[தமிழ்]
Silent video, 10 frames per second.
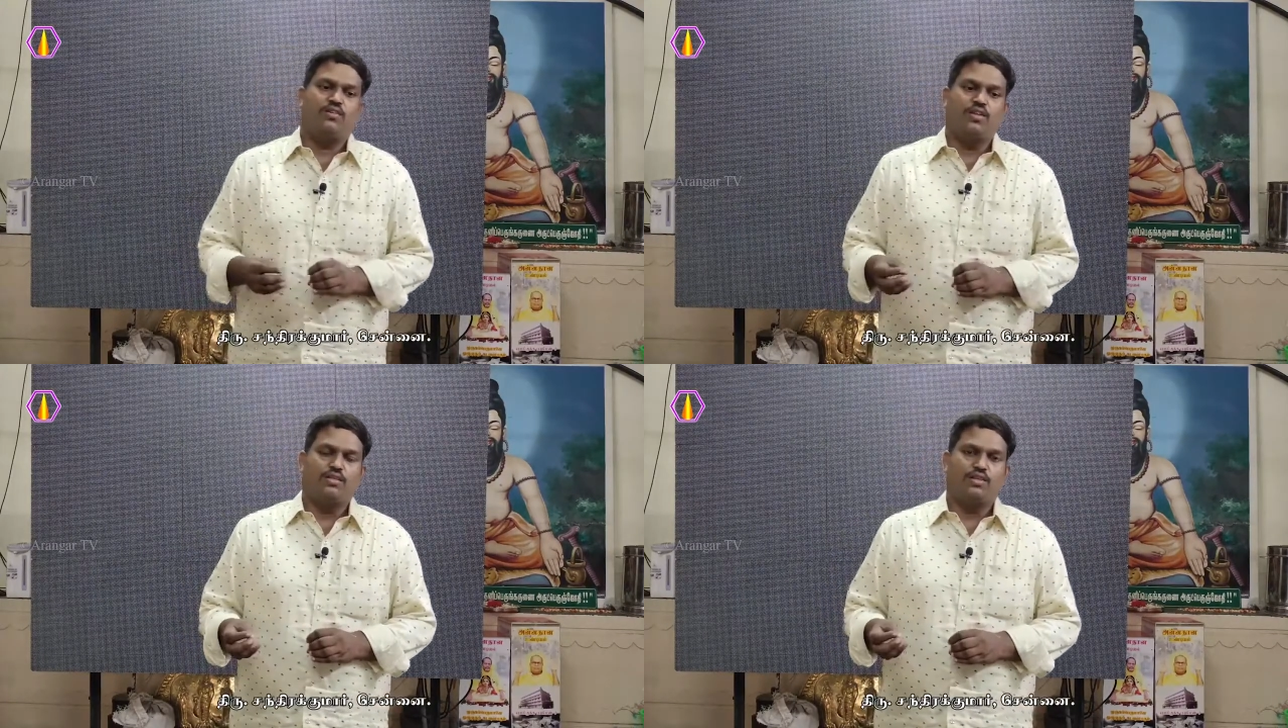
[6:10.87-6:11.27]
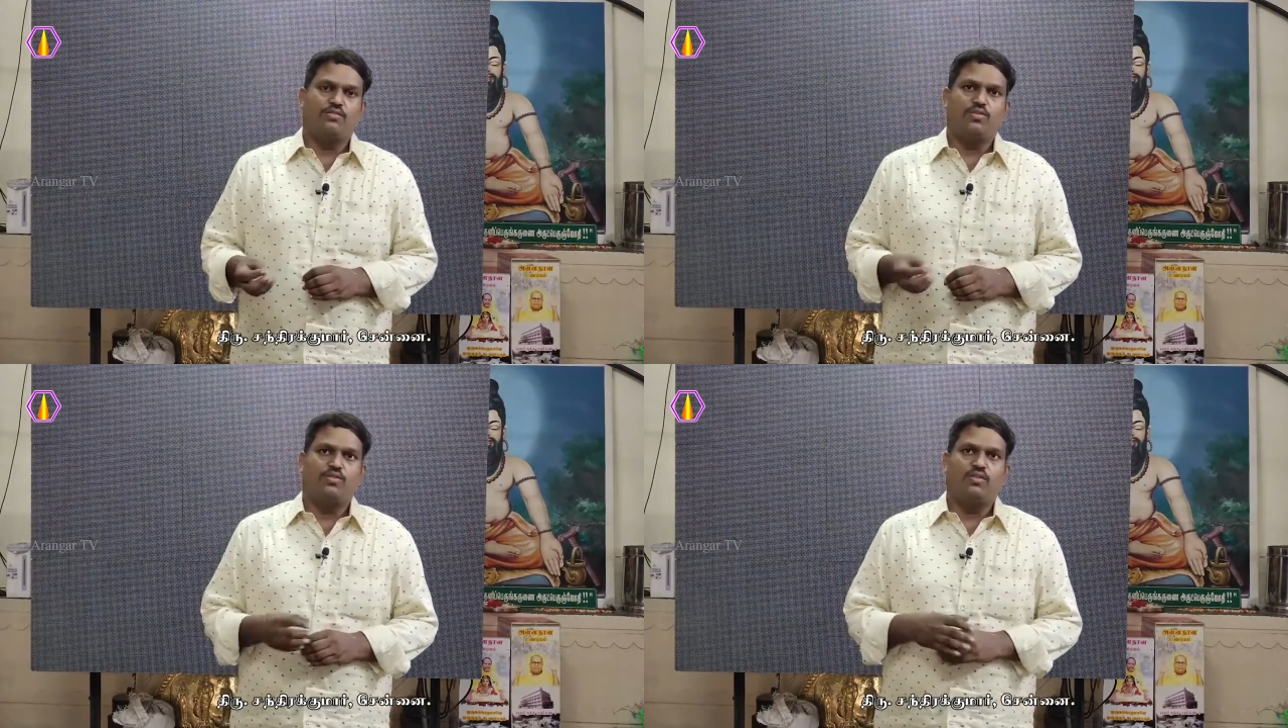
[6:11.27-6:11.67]
வரையும் இந்த
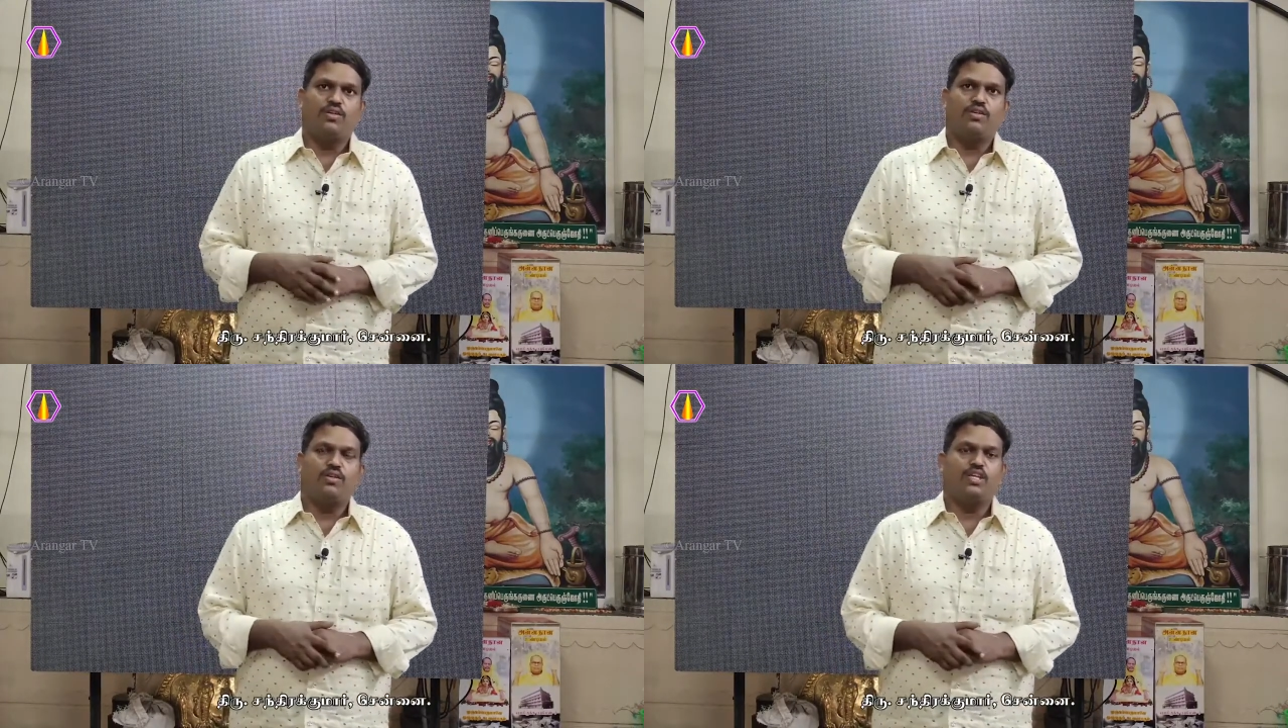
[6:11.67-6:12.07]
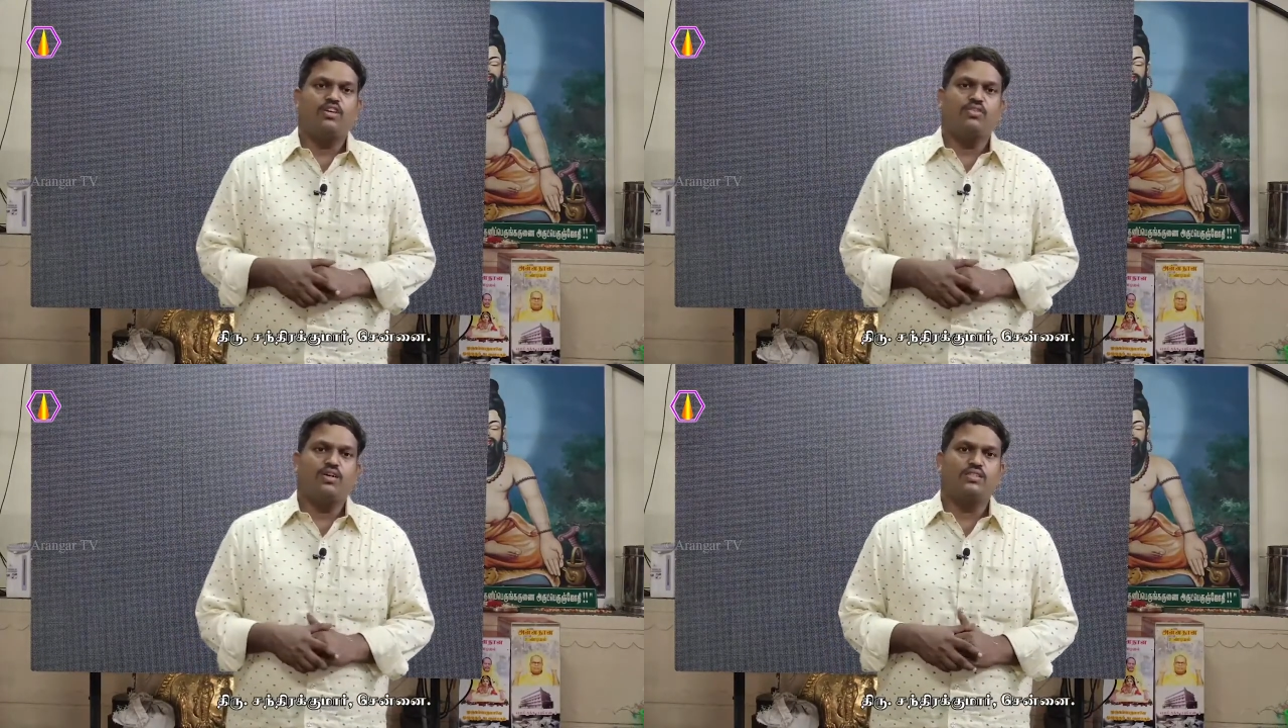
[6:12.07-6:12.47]
நிமிடம் வரையும்
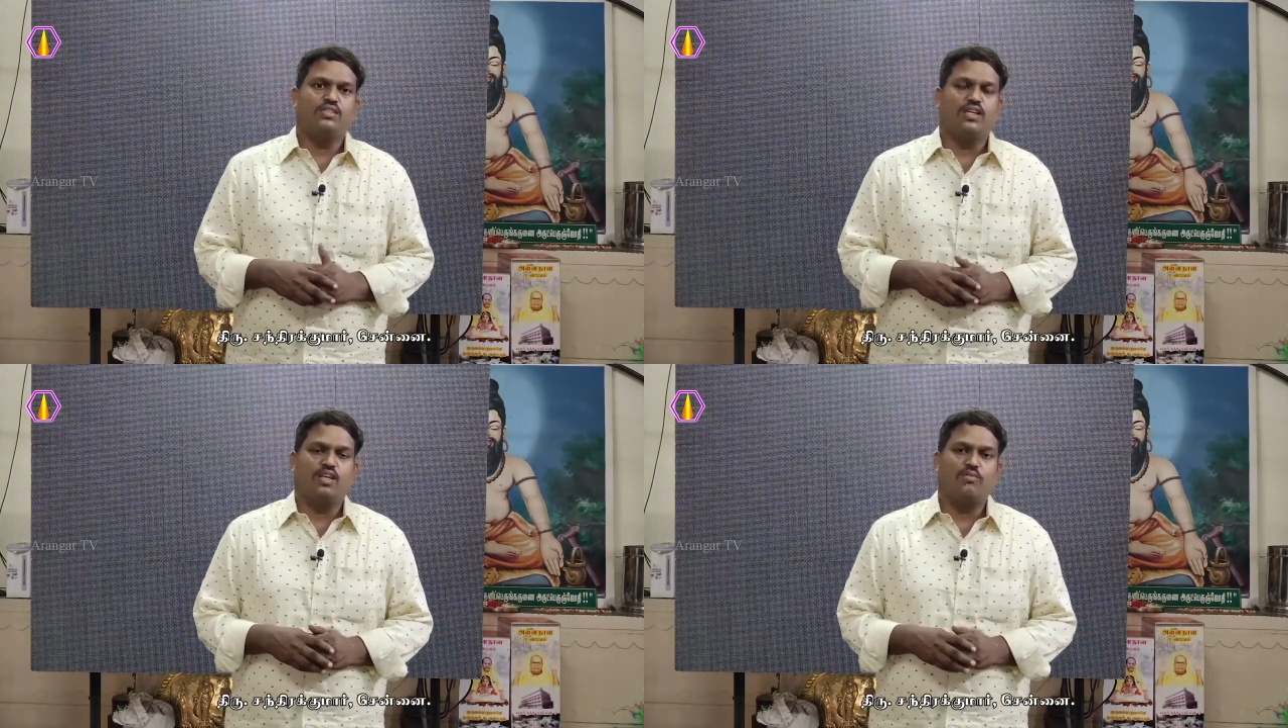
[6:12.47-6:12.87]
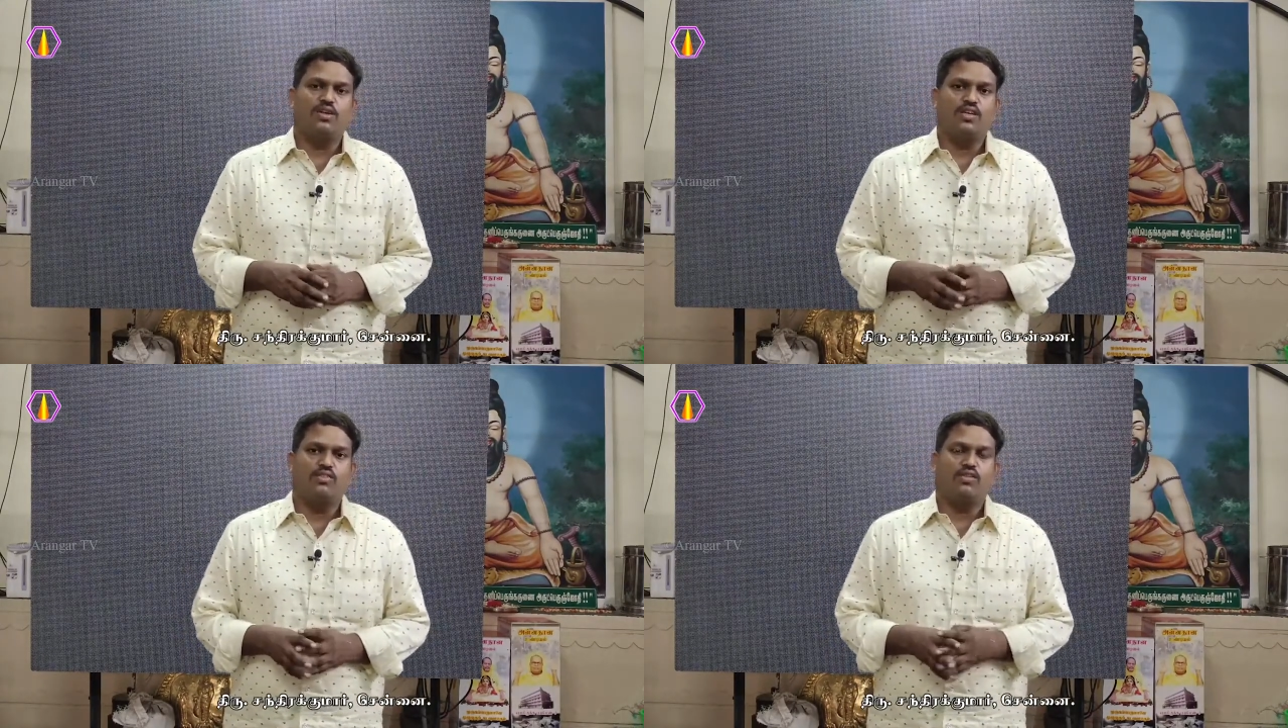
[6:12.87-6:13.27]
ஐயாவோட ஆசை தான் எல்லாமே
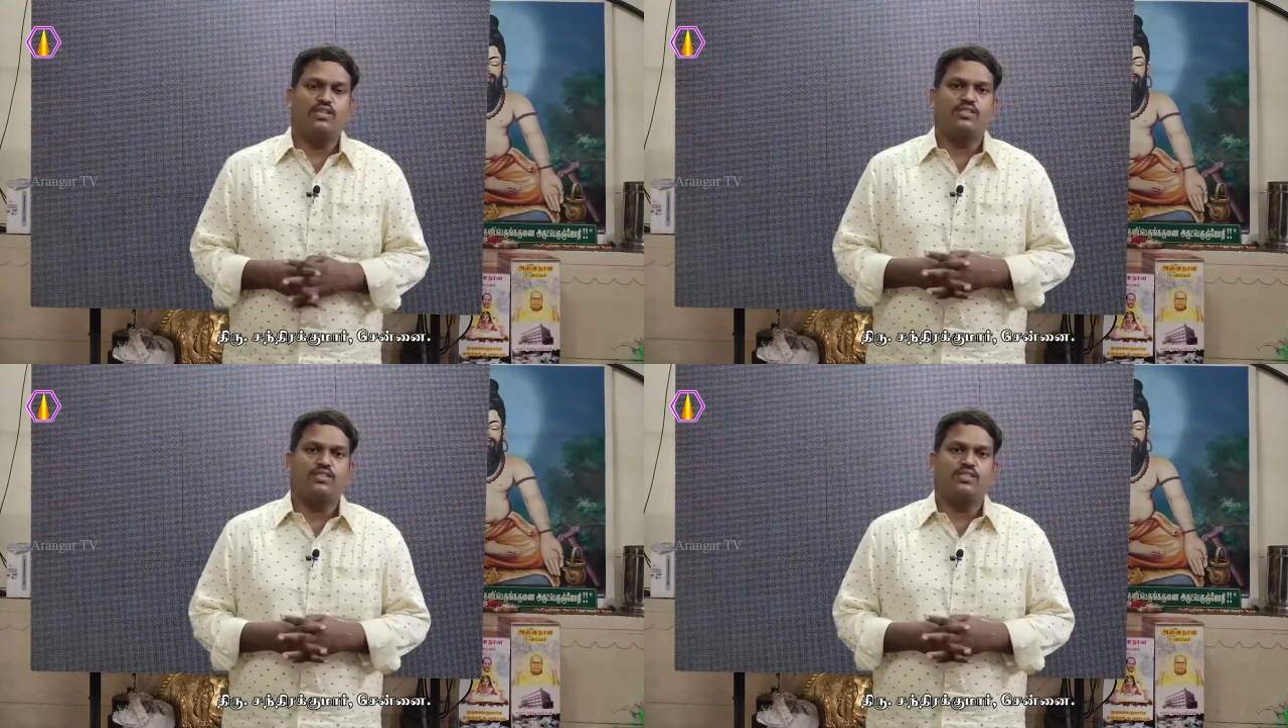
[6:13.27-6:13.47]
ஐயாவோட